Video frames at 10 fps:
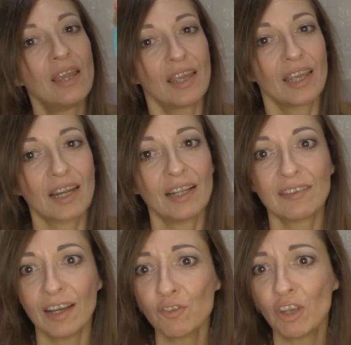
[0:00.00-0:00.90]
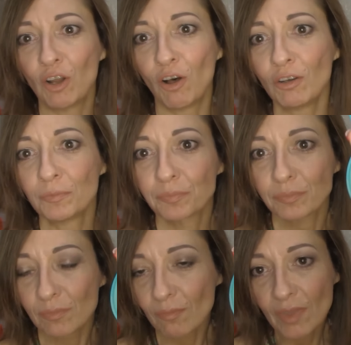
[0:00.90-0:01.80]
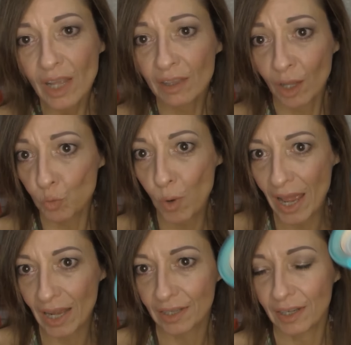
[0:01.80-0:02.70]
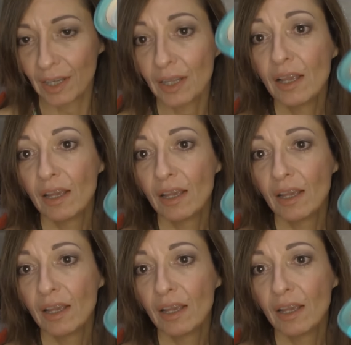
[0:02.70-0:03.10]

in realtà ce l'ho da due anni,